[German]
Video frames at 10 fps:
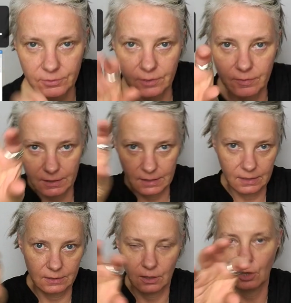wie wir
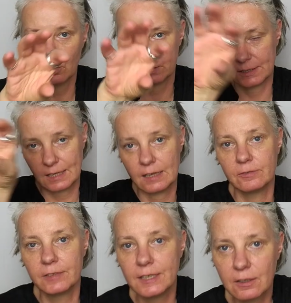dann auch die
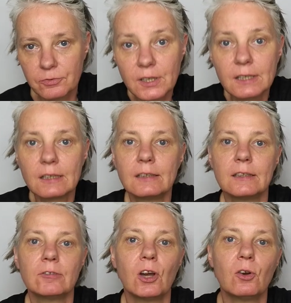Sachen wiederfinden,
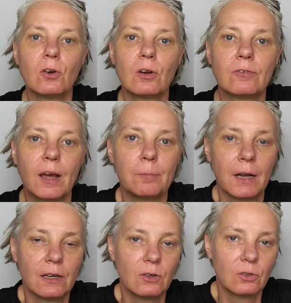die wir irgendwann
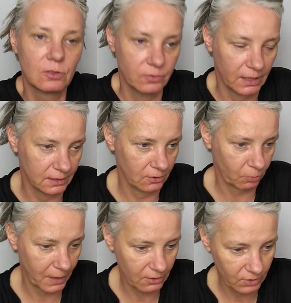mal irgendwann
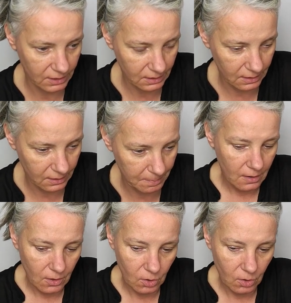gespeichert haben.